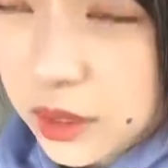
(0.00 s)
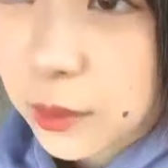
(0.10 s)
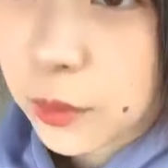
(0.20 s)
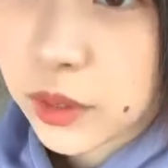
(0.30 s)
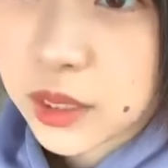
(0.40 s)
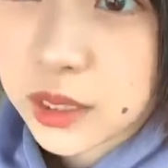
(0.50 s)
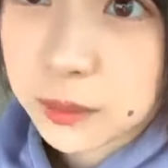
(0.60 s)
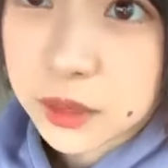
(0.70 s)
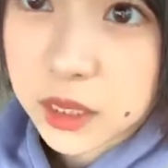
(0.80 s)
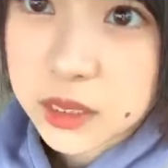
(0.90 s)
でも私
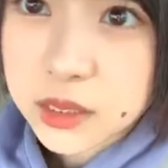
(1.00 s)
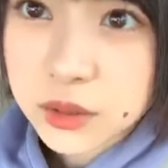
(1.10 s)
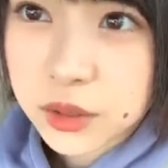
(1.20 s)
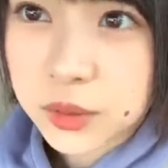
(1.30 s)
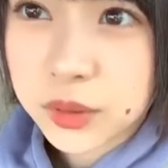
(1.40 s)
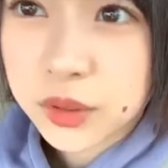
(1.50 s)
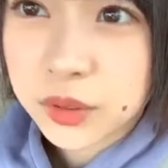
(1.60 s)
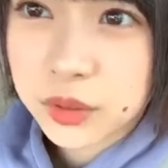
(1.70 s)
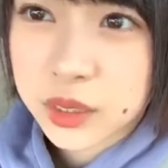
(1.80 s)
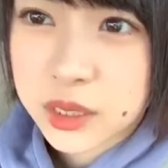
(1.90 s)
やっぱ夏より冬
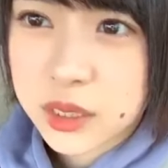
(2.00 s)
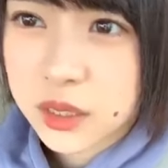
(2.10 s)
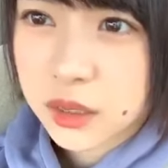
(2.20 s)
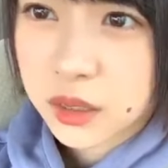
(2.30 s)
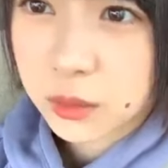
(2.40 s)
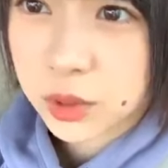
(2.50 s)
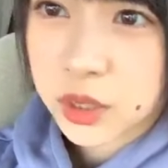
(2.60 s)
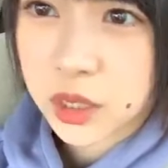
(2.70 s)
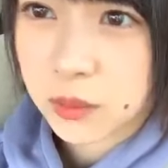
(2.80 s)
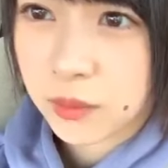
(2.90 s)
の方が好きなんかも
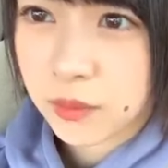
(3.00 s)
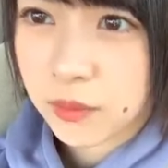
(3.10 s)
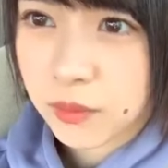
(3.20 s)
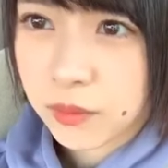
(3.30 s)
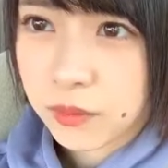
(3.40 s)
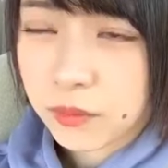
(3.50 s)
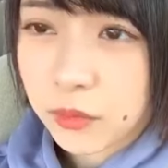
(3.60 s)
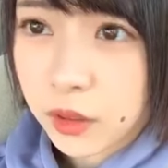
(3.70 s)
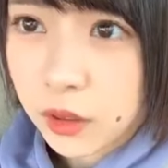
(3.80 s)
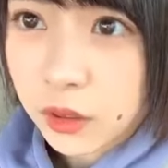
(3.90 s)
しれんっ
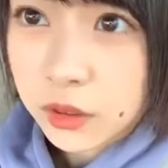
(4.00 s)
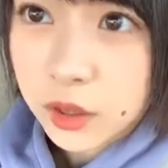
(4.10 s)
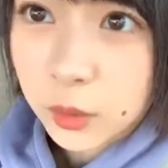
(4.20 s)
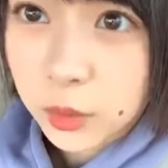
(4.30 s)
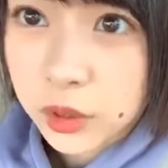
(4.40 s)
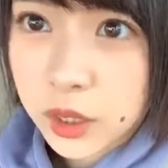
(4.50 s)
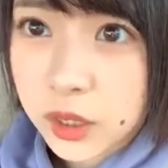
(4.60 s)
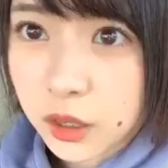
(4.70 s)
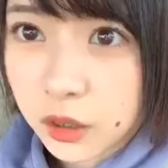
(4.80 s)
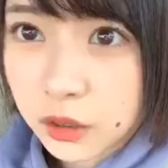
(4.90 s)
て思って
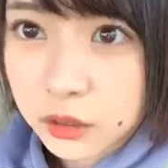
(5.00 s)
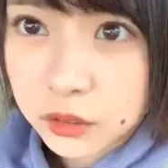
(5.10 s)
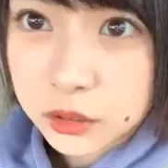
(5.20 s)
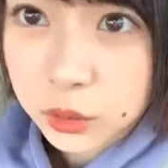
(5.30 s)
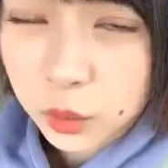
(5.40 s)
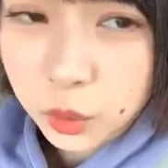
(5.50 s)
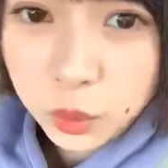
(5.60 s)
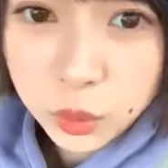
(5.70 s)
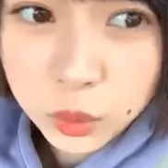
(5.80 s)
きたそ